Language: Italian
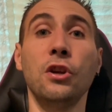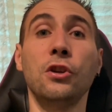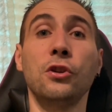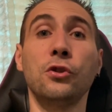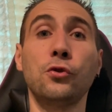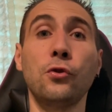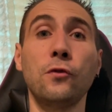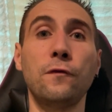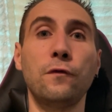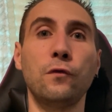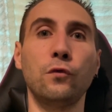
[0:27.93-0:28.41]

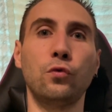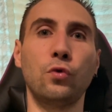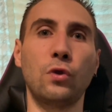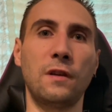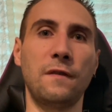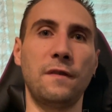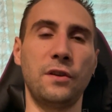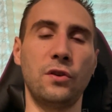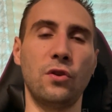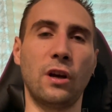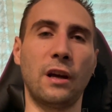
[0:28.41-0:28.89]
sui futuri
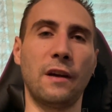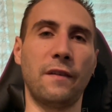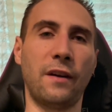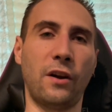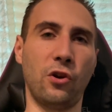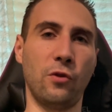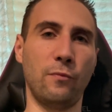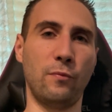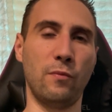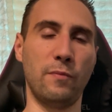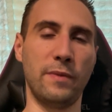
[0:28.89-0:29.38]
video che
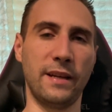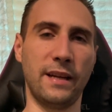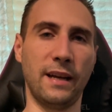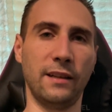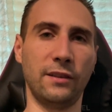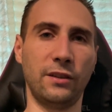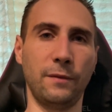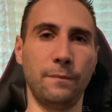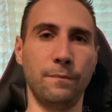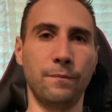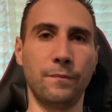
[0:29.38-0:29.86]
verranno
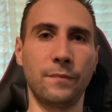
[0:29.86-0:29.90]
pubblicati.